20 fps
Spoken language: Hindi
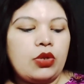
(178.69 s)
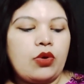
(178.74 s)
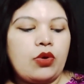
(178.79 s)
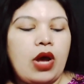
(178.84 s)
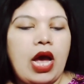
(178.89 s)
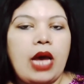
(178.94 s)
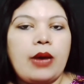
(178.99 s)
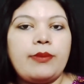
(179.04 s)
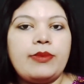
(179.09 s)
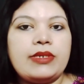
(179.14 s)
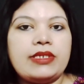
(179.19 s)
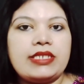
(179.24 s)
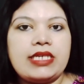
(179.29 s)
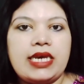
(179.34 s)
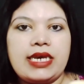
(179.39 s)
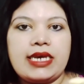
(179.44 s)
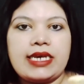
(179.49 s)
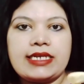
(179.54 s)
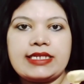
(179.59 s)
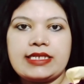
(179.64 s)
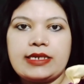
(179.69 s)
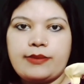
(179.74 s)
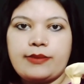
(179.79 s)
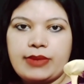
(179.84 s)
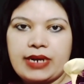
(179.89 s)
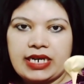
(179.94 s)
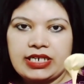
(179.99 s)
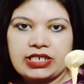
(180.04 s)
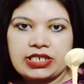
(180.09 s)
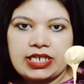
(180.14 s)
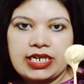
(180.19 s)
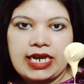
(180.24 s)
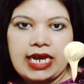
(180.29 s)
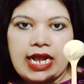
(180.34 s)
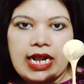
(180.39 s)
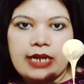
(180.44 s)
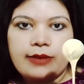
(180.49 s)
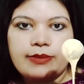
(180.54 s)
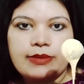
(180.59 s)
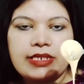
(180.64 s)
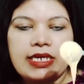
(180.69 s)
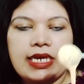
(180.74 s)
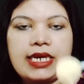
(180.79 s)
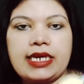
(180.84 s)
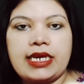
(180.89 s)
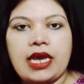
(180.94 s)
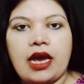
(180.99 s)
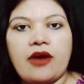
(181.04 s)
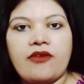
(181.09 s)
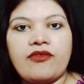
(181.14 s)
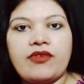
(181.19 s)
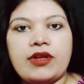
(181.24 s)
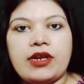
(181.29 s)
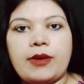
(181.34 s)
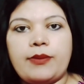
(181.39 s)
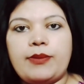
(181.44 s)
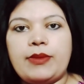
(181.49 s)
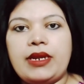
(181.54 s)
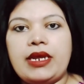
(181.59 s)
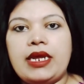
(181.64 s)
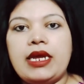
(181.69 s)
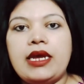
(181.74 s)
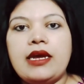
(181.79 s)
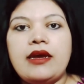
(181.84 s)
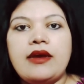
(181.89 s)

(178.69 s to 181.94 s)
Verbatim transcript: तो आप इसे किसी ब्रश की हेल्प से या फिर अपने